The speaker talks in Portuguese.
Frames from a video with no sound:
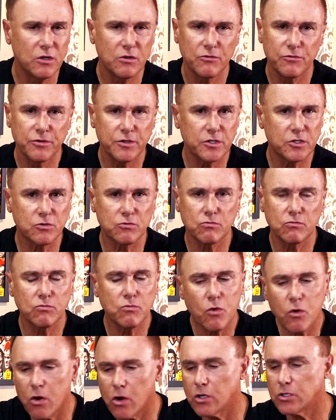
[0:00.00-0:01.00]
fiz um
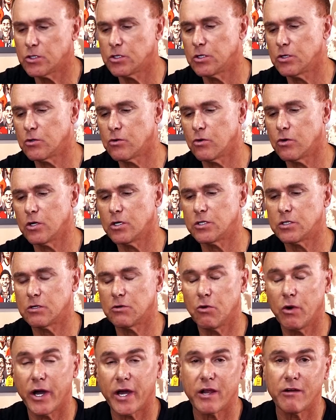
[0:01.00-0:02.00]
monte de coisa,
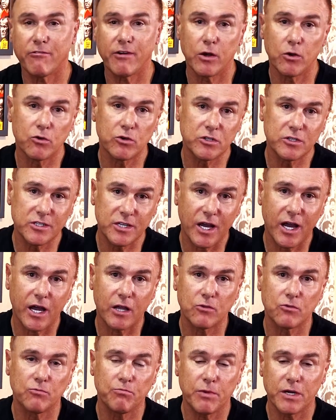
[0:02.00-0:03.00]
eu era
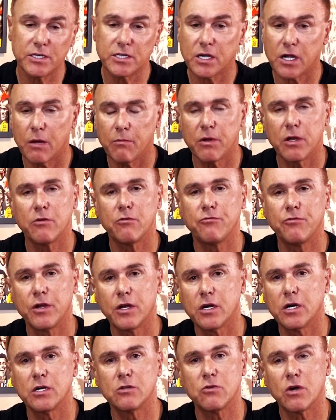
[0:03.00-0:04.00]
valorizado, mas acabei
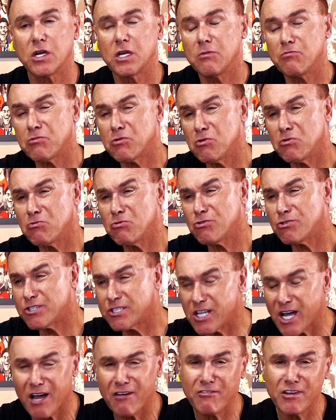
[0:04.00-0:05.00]
ficando aqui porque eu
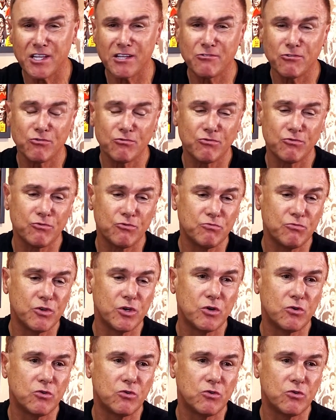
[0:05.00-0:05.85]
gostava do, do meu.